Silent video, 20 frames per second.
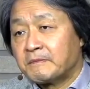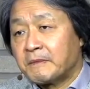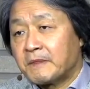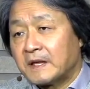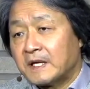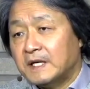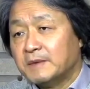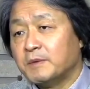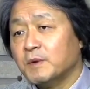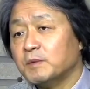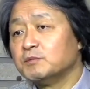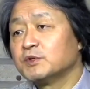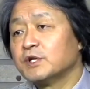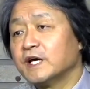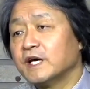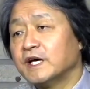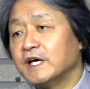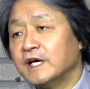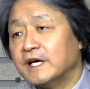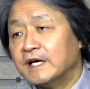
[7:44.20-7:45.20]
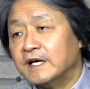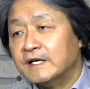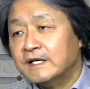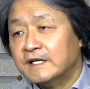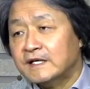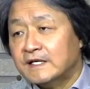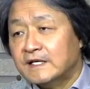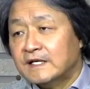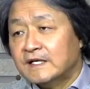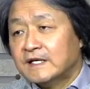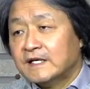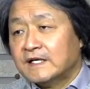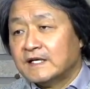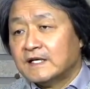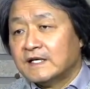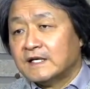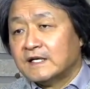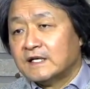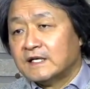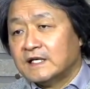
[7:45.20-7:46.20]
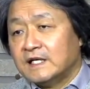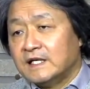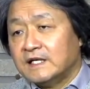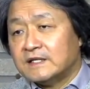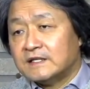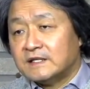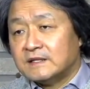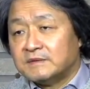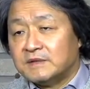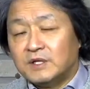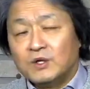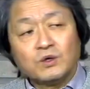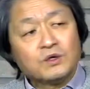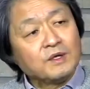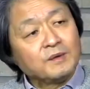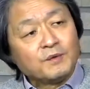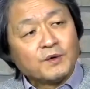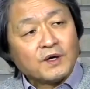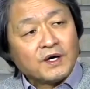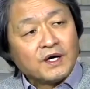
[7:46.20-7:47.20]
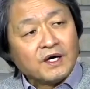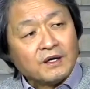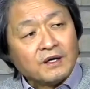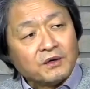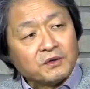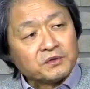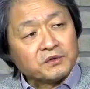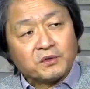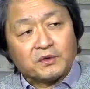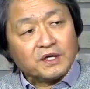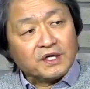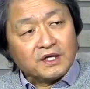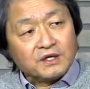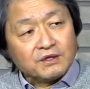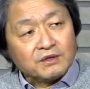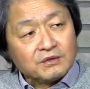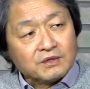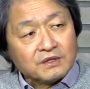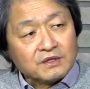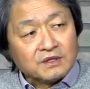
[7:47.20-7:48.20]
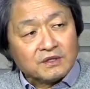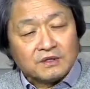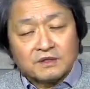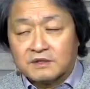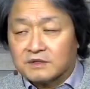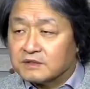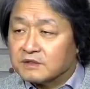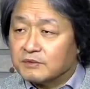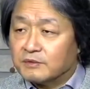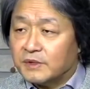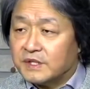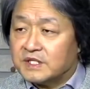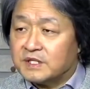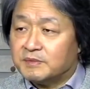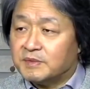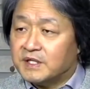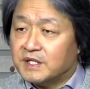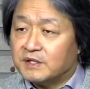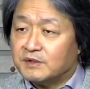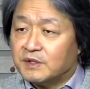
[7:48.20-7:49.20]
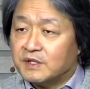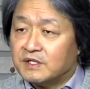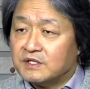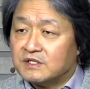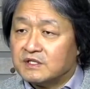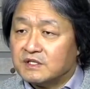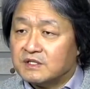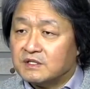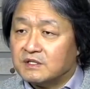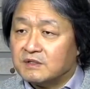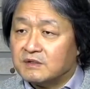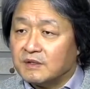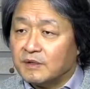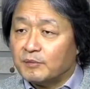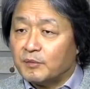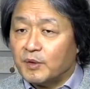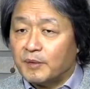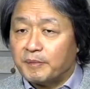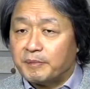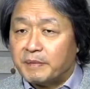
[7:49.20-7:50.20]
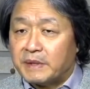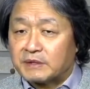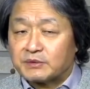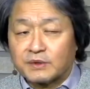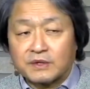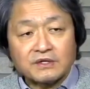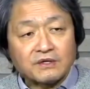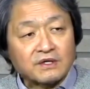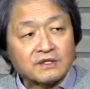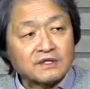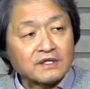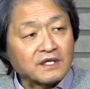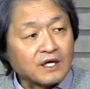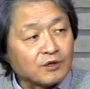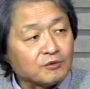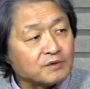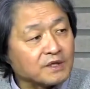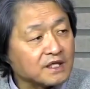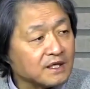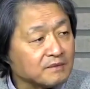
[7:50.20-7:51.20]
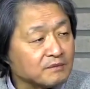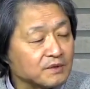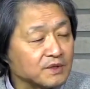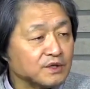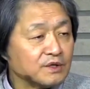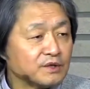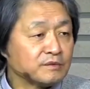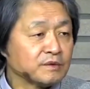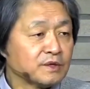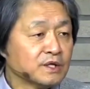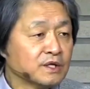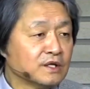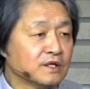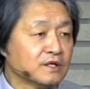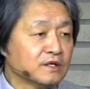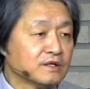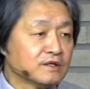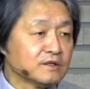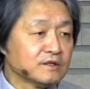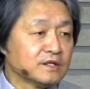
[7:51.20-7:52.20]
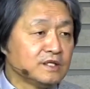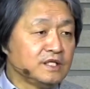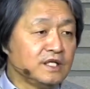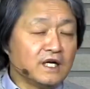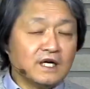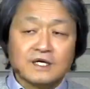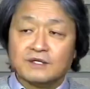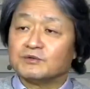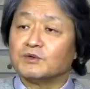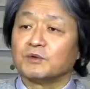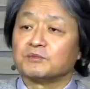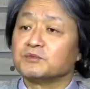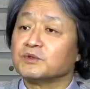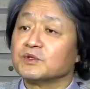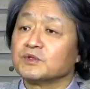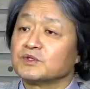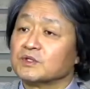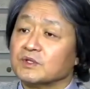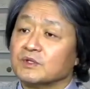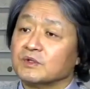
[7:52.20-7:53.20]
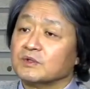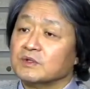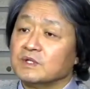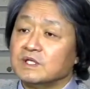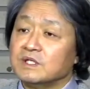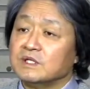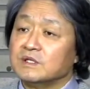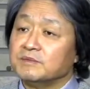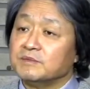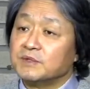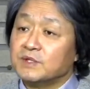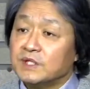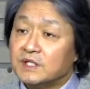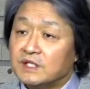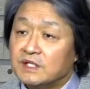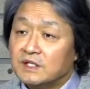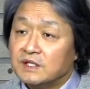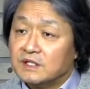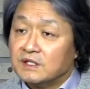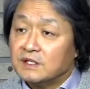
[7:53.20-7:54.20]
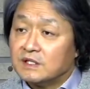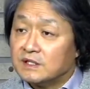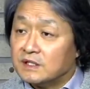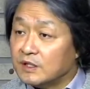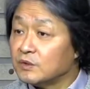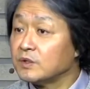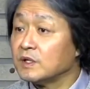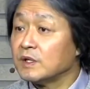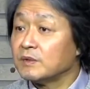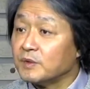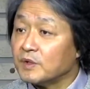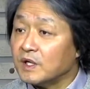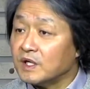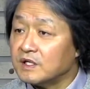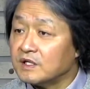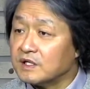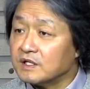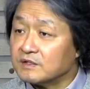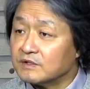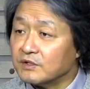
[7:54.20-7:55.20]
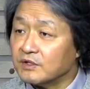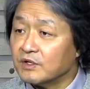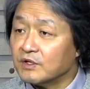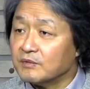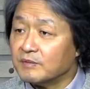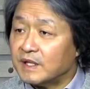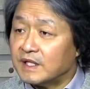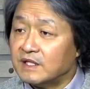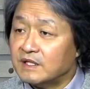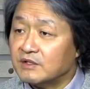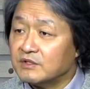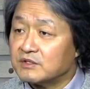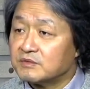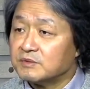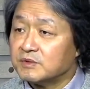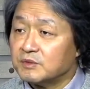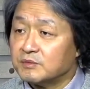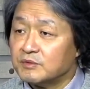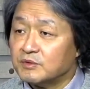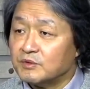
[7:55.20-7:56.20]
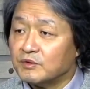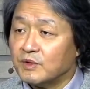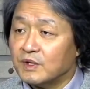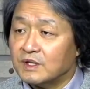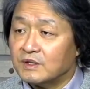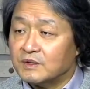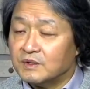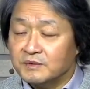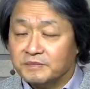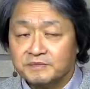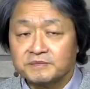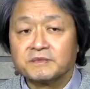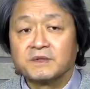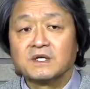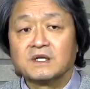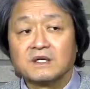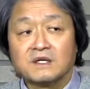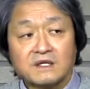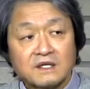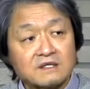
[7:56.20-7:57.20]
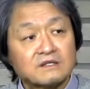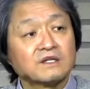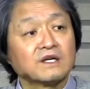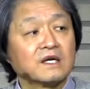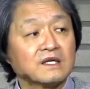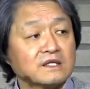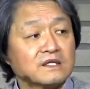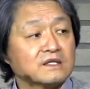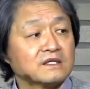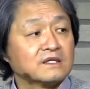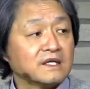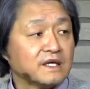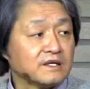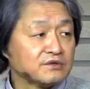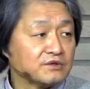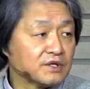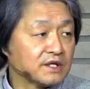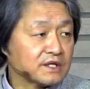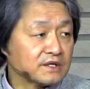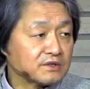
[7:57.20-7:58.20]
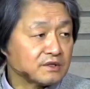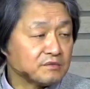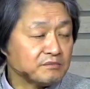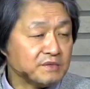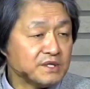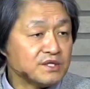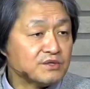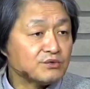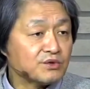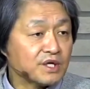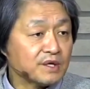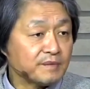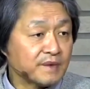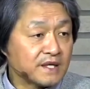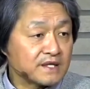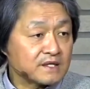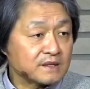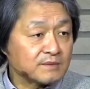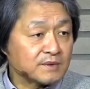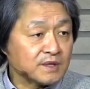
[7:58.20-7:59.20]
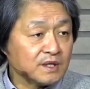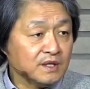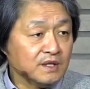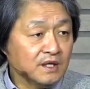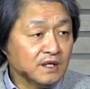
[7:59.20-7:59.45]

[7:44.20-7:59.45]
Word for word: 이 본문에 어, 이 니고데모가 어떻게 어, 회심해야 되는지를 뭐 뱃속에 들어갔다 나오니까 뭐 이런 이해할 수 없는 거죠 이분이 예, 니고데모가 그렇게 성경을 많이 읽었음에도 불구하고 그래서 아, 그때 예수님께서는 민수기 말씀을